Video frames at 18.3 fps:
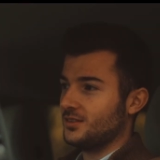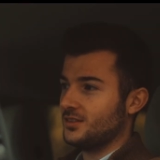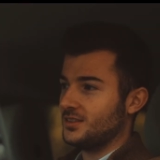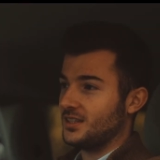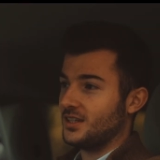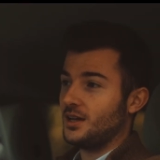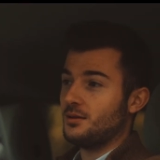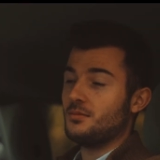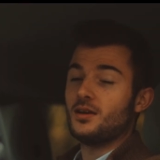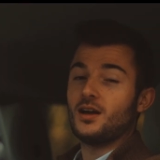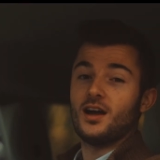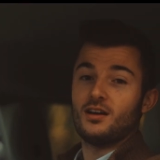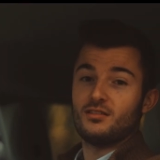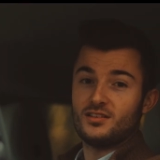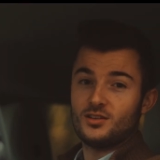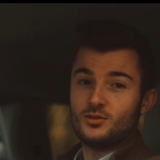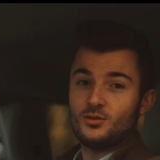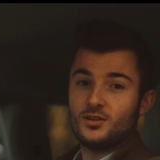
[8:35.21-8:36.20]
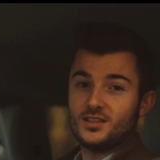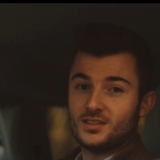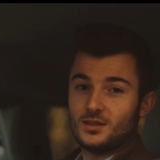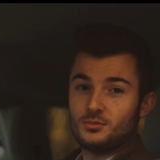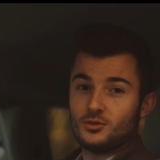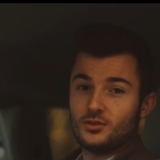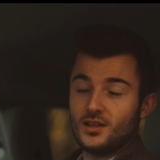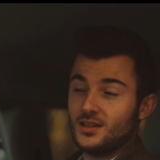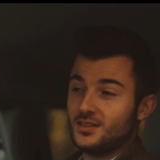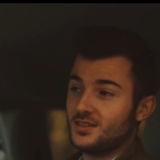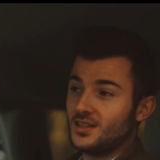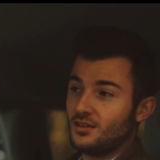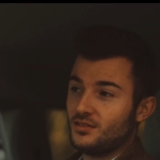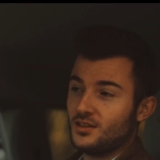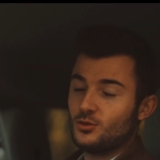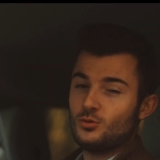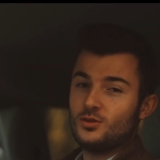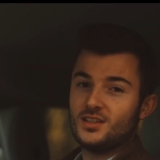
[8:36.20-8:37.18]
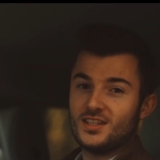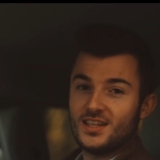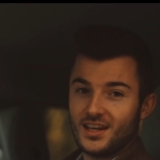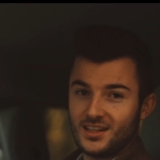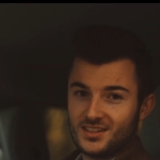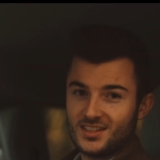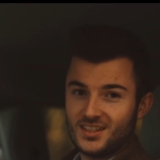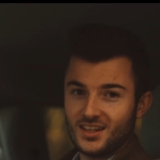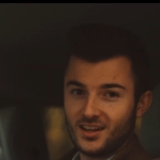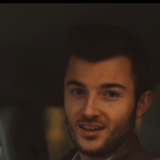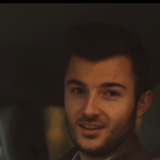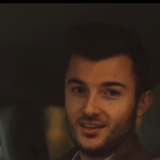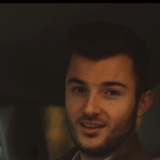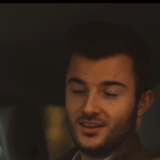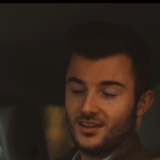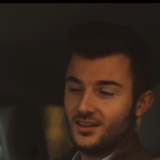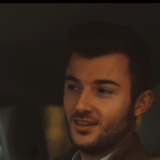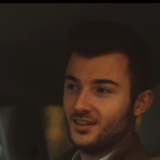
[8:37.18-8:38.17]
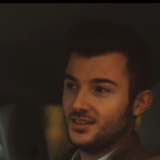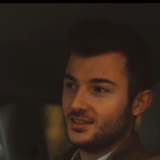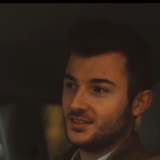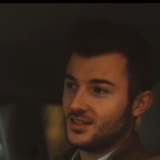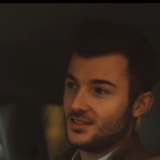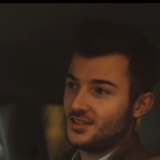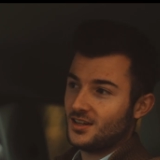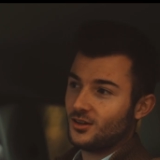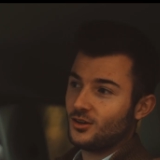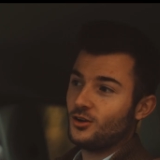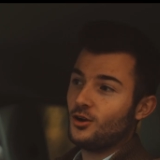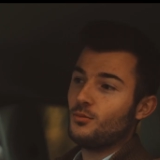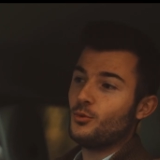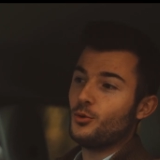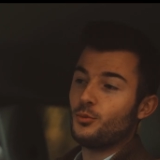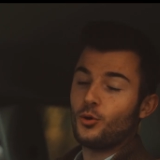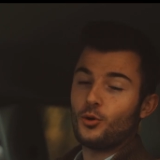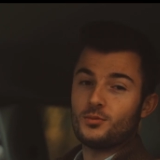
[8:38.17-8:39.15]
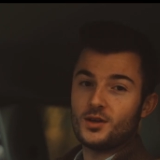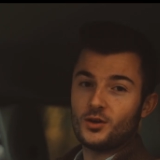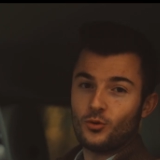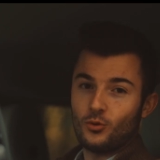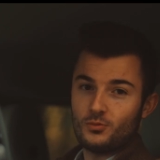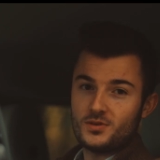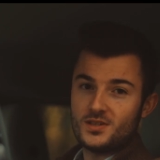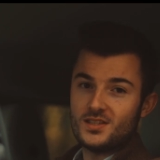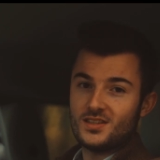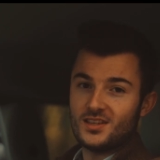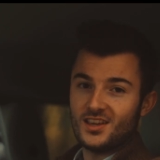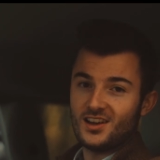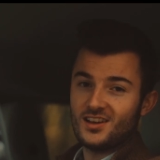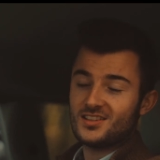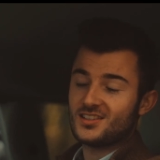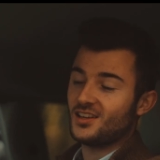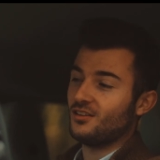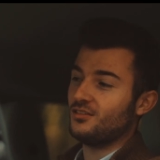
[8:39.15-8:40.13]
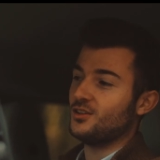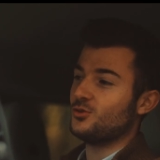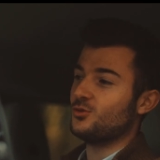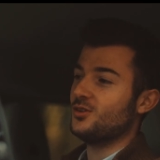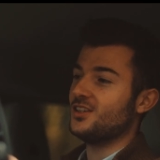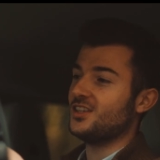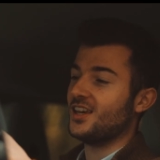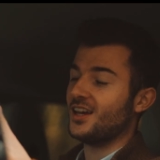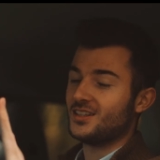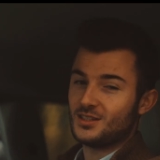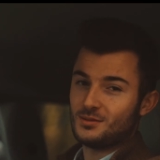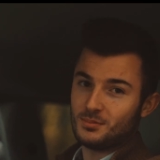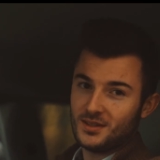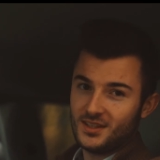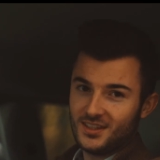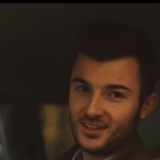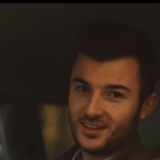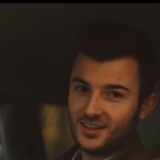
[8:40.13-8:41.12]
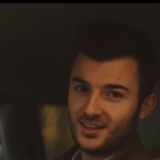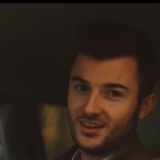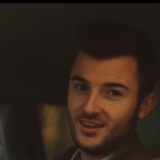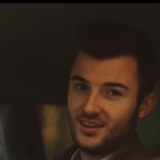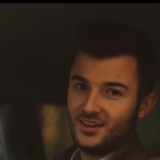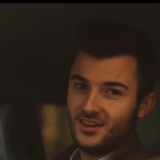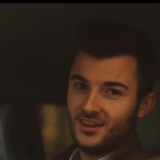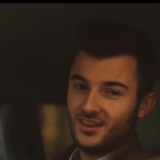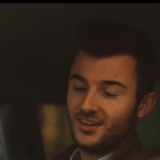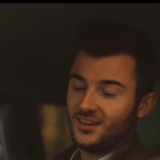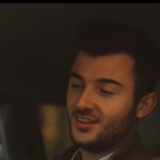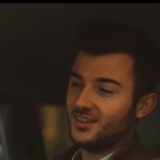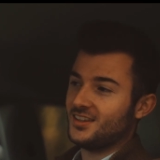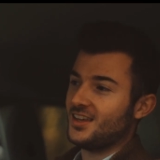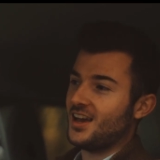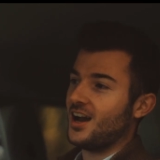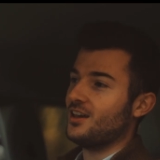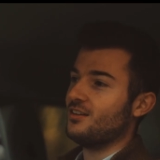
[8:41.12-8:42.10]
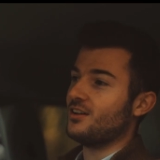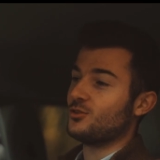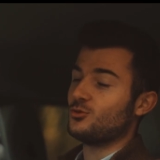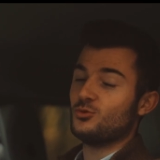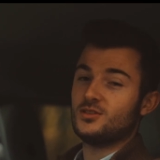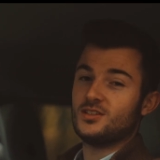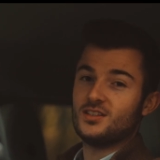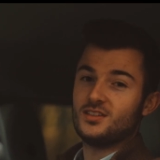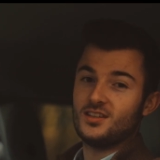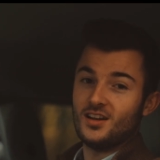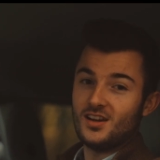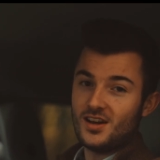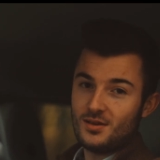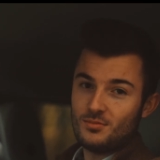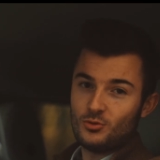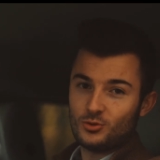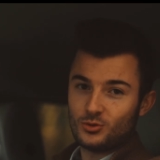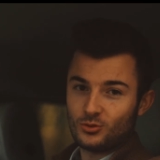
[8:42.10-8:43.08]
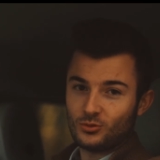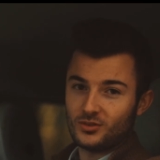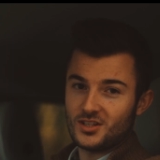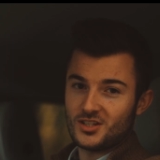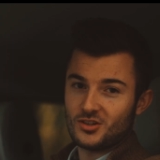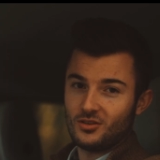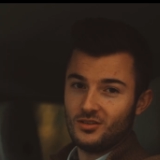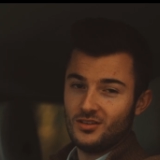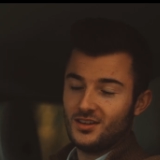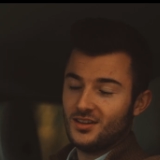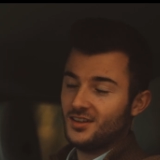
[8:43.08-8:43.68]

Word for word: C'est quand même un véhicule exceptionnel, c'est un véhicule qui attire. C'est-à-dire, comme le premier combi T1, c'est un véhicule qui est atypique, qui arrive à susciter l'émotion des gens.